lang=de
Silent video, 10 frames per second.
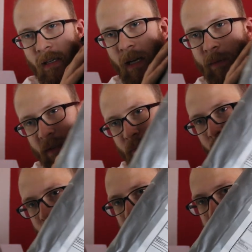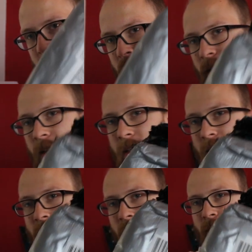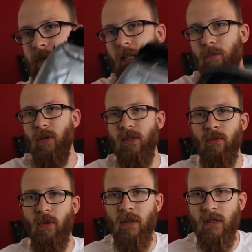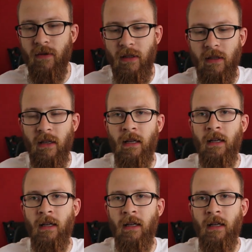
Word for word: gab es Post. Ja, das ist keine Fanpost, um Gottes Willen.